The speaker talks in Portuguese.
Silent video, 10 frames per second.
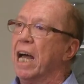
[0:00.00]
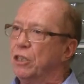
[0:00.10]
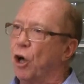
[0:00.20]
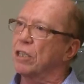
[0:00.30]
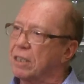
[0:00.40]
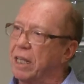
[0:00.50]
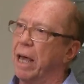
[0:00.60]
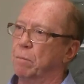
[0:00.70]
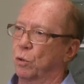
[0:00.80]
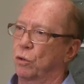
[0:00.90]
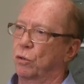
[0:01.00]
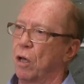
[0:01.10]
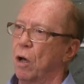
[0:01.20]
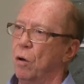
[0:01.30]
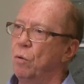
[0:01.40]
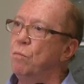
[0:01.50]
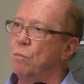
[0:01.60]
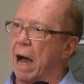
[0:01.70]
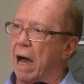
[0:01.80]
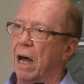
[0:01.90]
nós temos
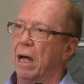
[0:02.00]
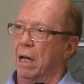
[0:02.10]
uma